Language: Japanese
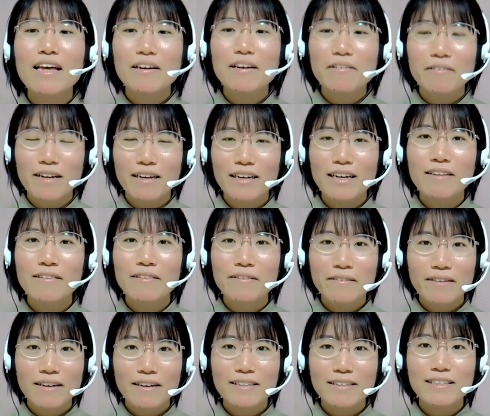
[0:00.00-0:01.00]
これから
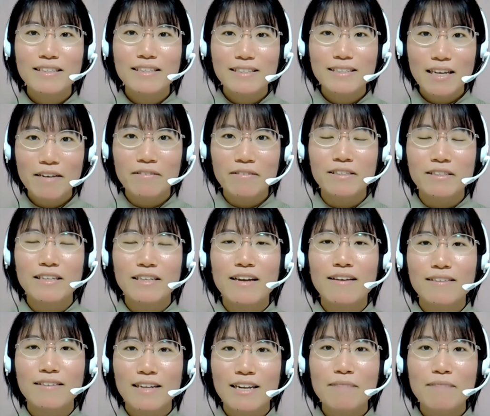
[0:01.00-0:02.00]
通関試験を受
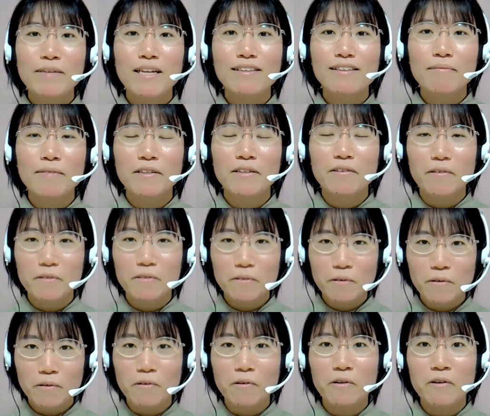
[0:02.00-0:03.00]
験される皆様のこ
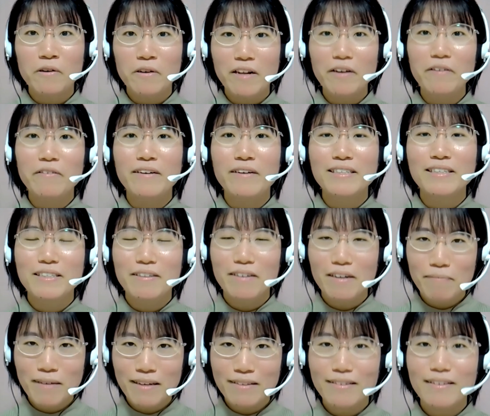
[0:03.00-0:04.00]
とを心より応援してお
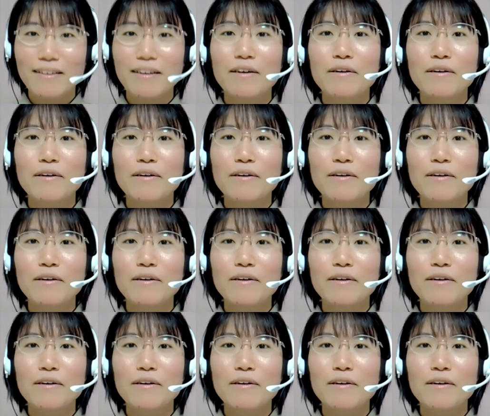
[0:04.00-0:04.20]
ります。